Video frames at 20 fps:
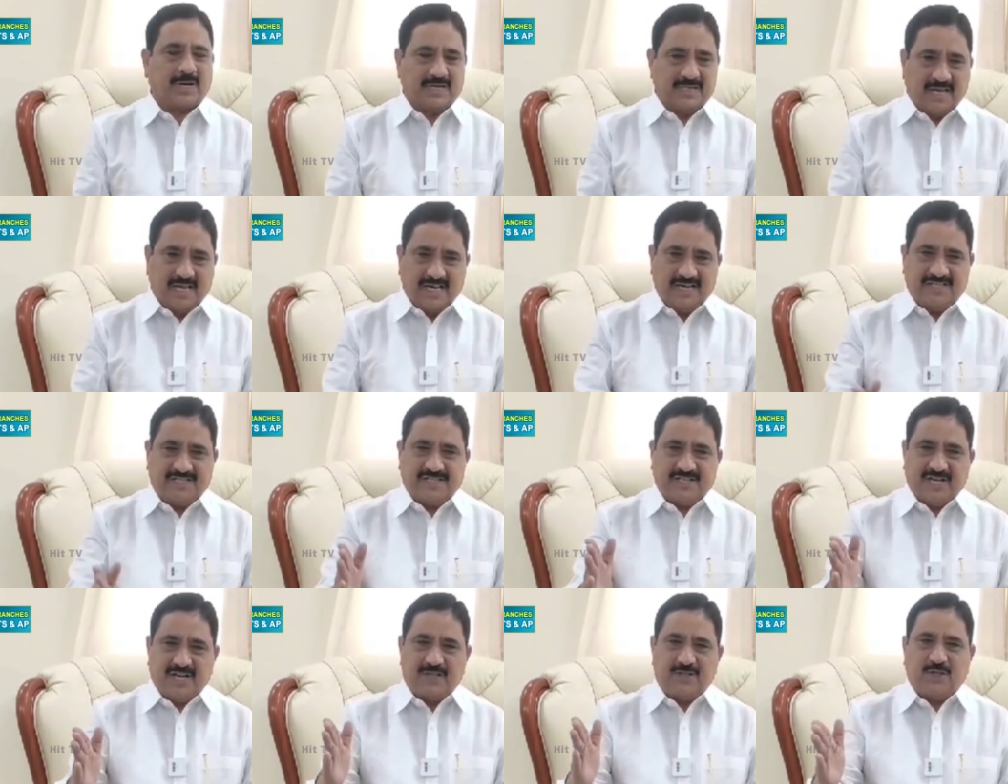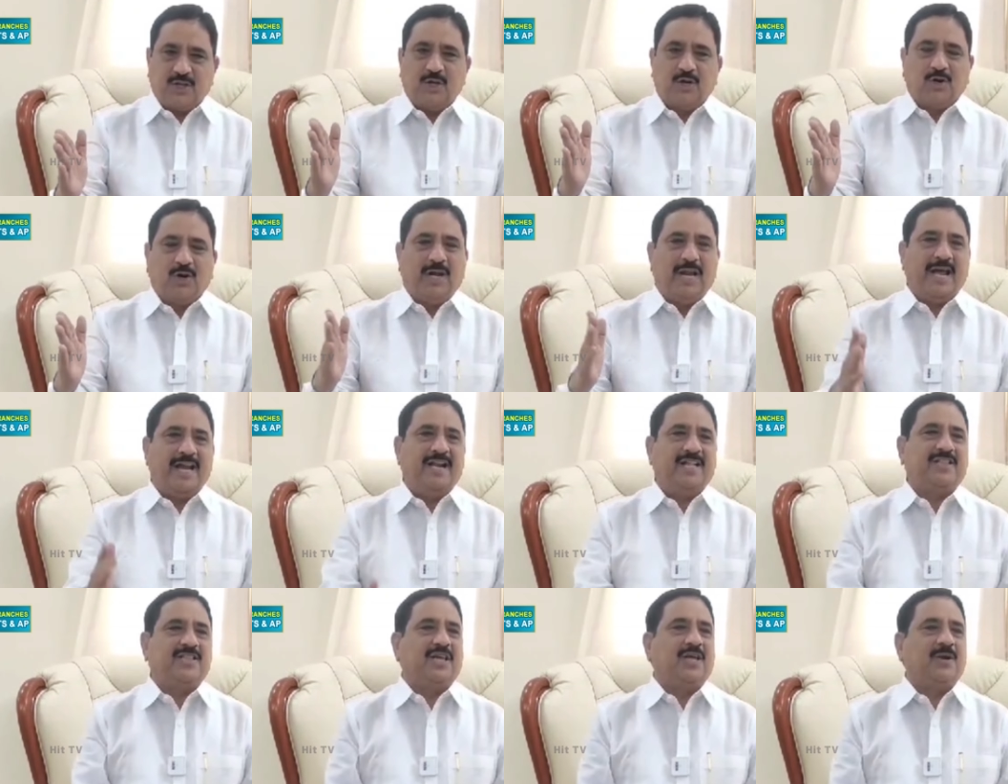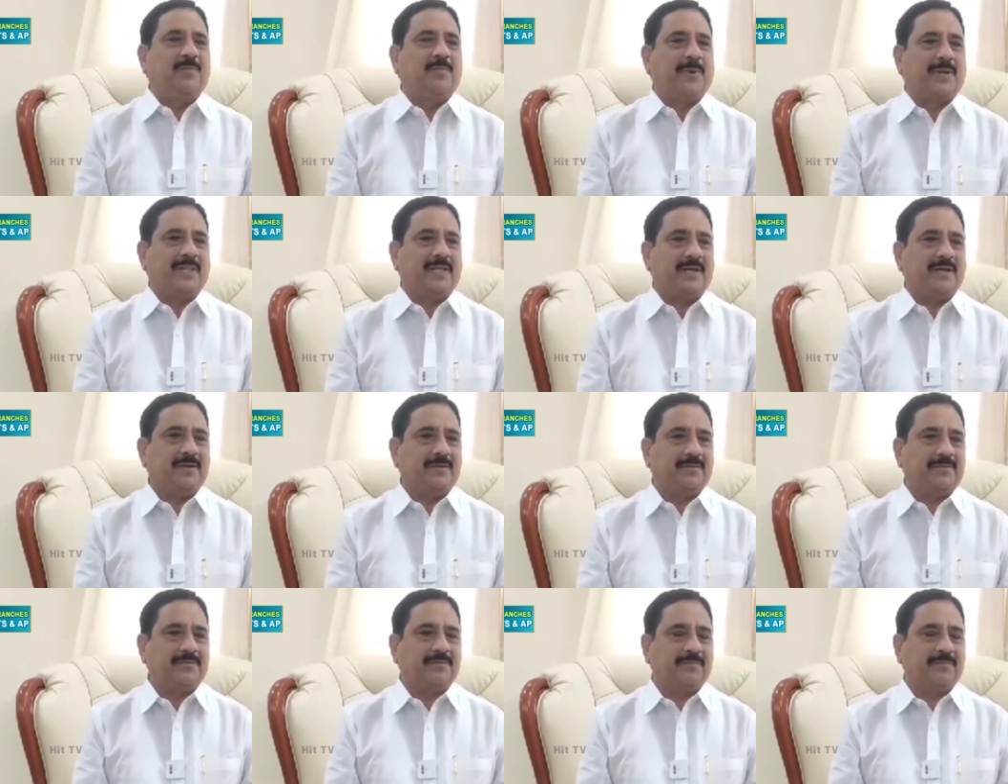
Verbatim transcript: ప్రజలిచ్చిన తిరుగులేని తీర్పు అది